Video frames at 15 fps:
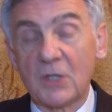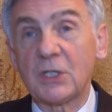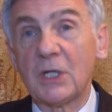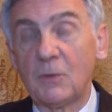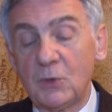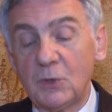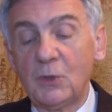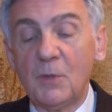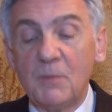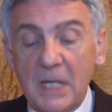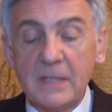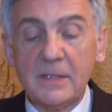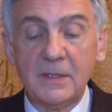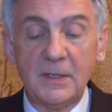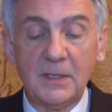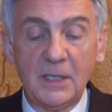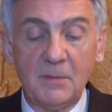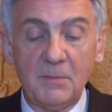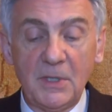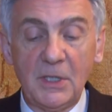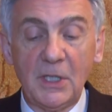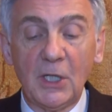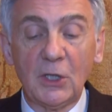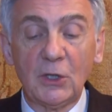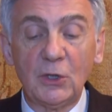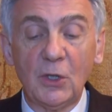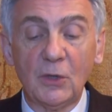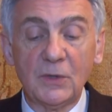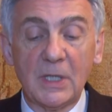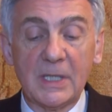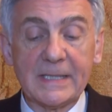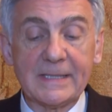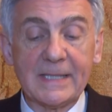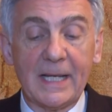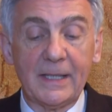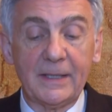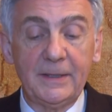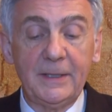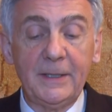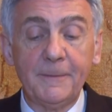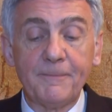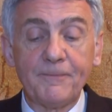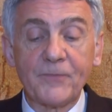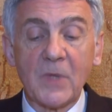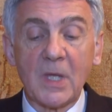Kształcił go m.in. Don Zai,